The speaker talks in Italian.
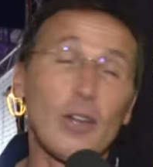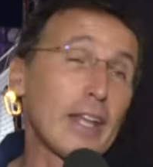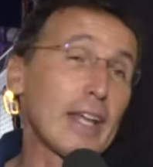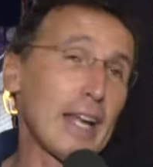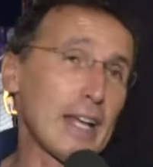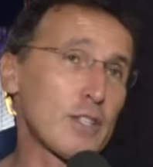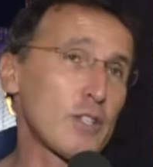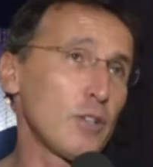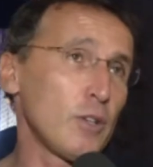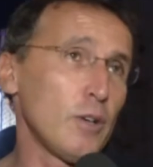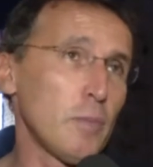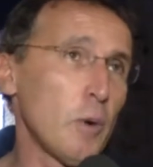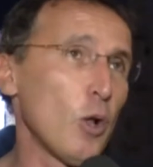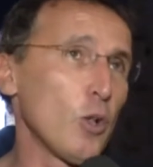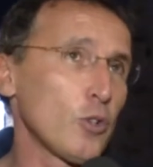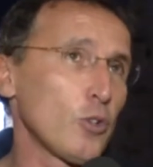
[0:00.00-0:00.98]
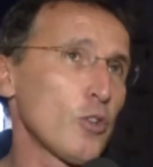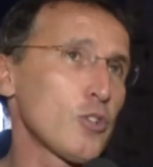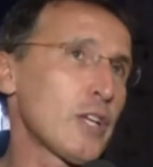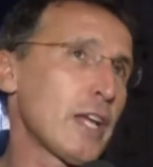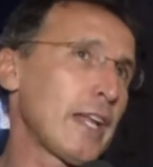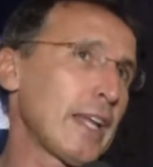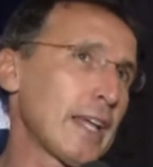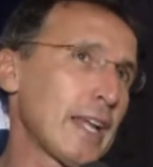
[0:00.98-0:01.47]
ringrazio molto, ho
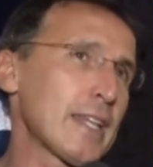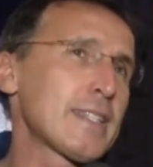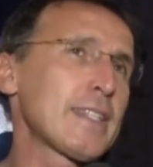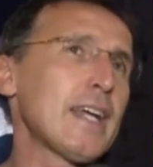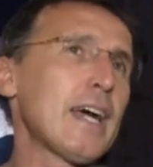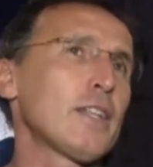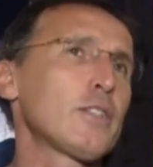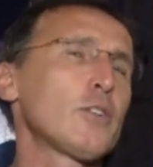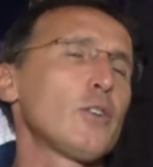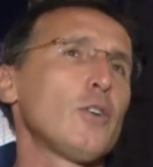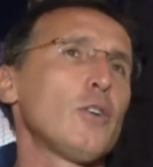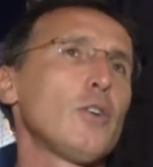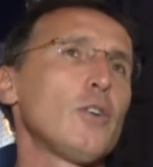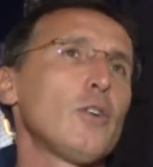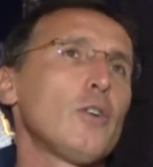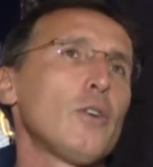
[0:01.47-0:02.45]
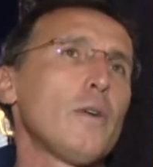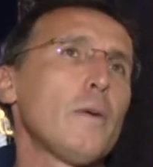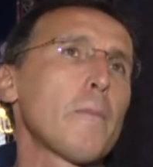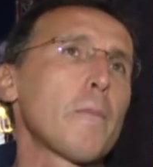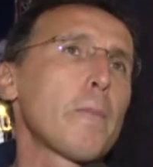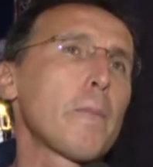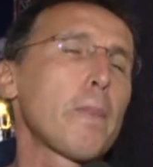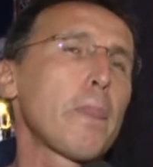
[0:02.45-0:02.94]
già ringraziato
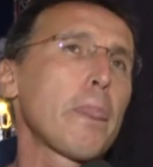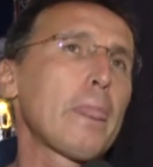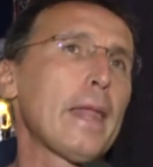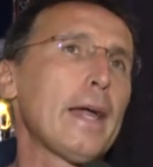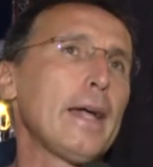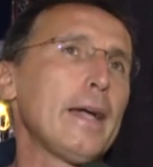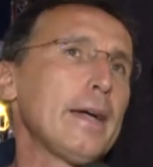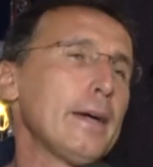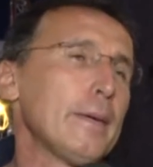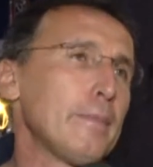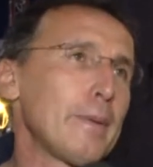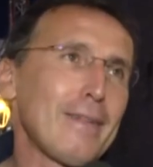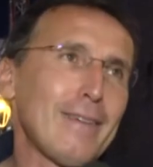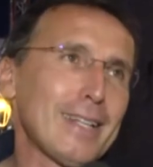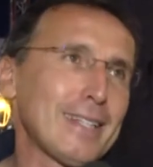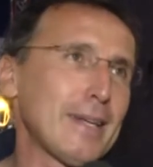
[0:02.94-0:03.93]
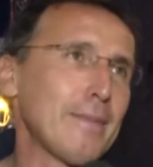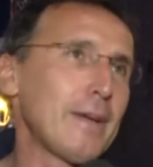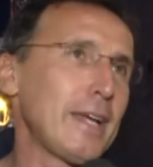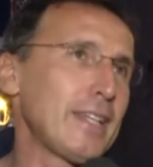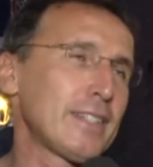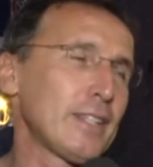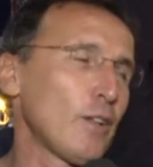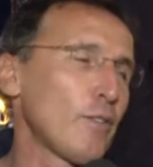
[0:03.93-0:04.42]
eh,
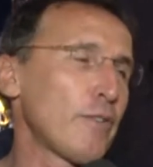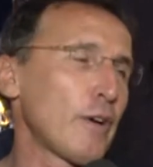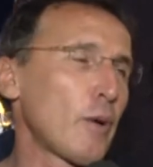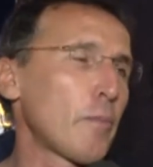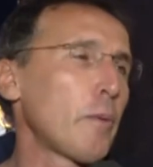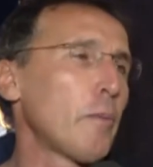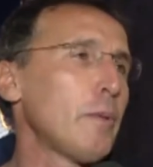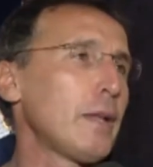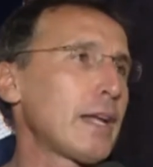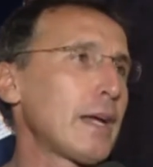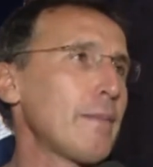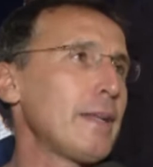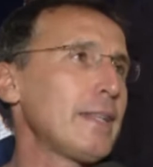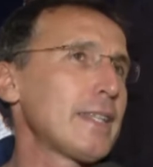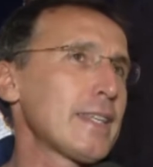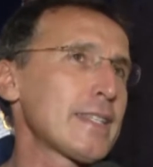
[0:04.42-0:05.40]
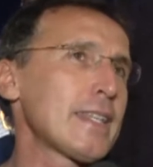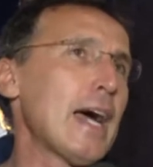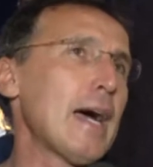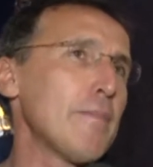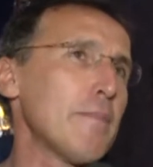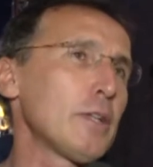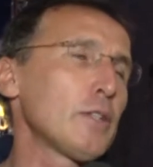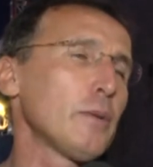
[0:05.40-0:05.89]
privatamente, lo farò pubblicamente
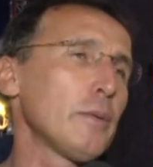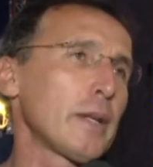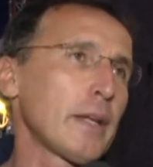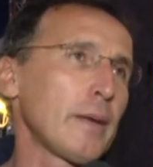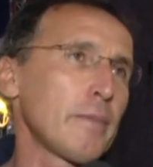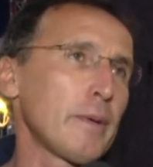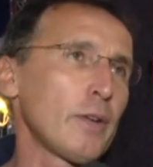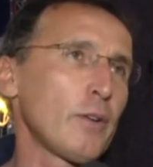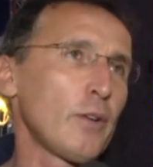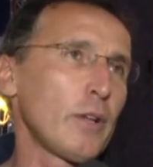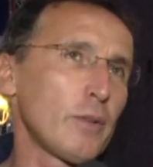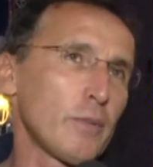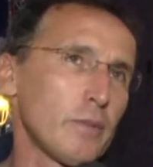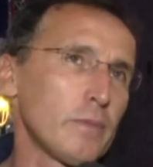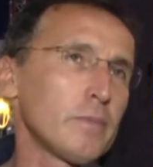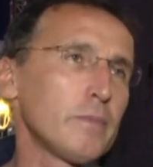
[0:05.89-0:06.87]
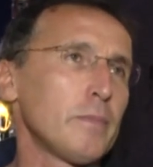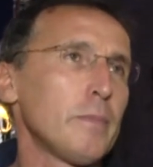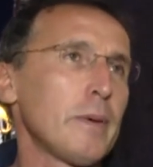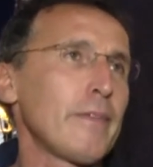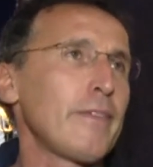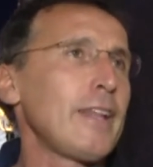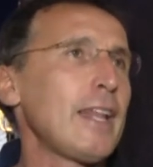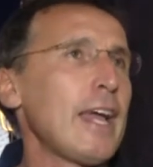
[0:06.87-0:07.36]
sabato perché per noi è un
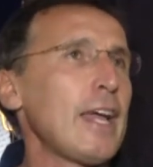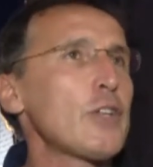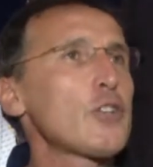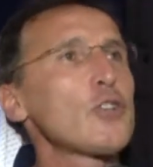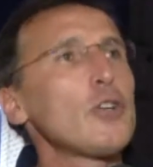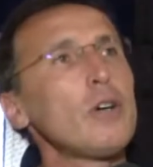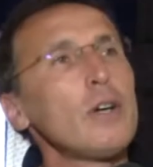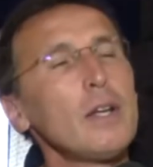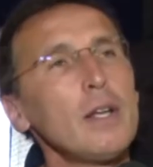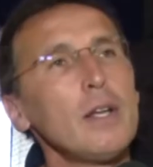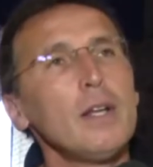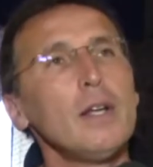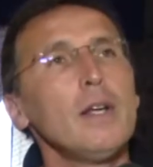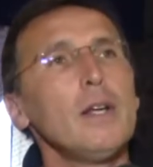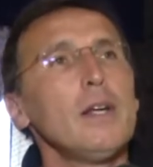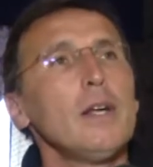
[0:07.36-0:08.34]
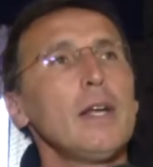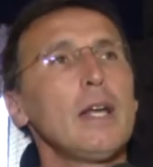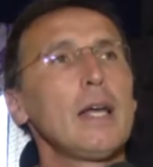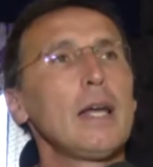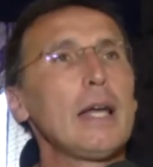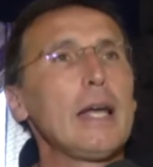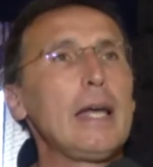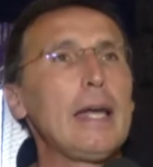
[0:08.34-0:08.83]
privilegio
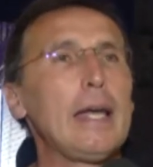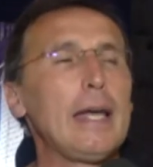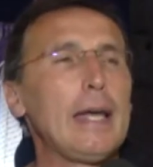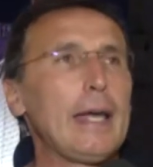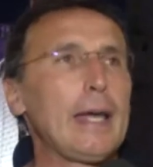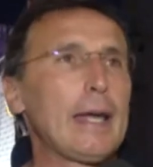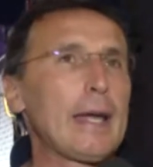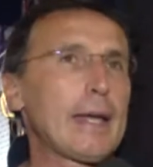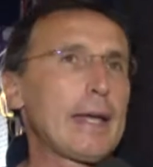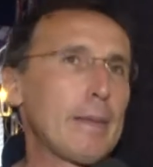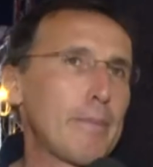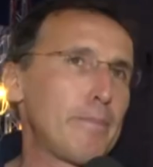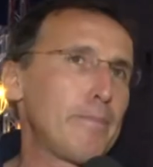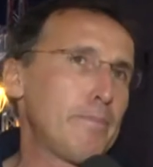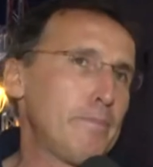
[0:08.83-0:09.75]
eh, che il